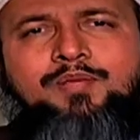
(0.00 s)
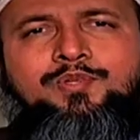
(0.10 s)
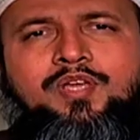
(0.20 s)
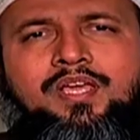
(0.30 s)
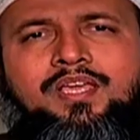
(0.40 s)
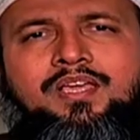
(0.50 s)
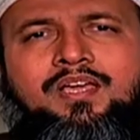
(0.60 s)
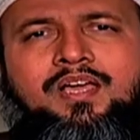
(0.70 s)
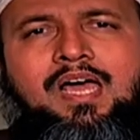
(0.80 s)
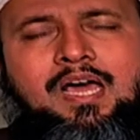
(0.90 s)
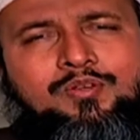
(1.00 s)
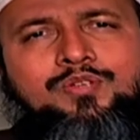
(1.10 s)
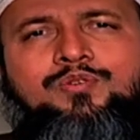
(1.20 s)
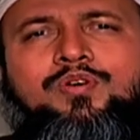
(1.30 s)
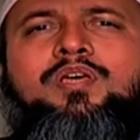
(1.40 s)
আমরা এই বিষয়ে আরও
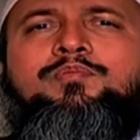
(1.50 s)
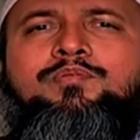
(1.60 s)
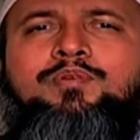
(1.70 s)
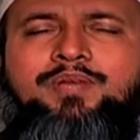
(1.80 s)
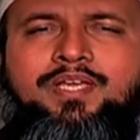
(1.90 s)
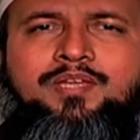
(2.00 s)
কিছু কথা বলবো